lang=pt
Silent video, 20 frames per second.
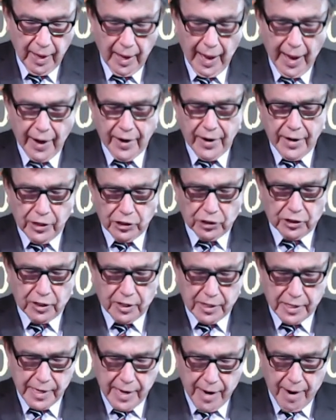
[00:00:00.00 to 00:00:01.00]
é
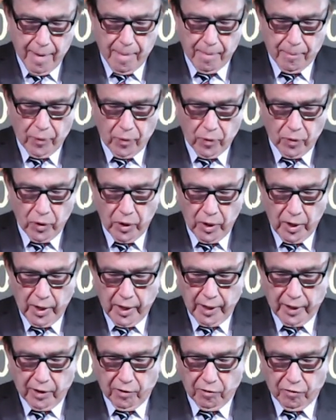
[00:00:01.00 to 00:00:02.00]
neste tempo
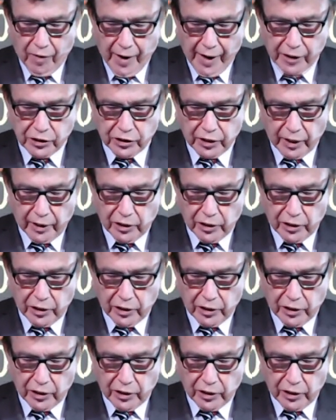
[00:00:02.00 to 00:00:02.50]
que vais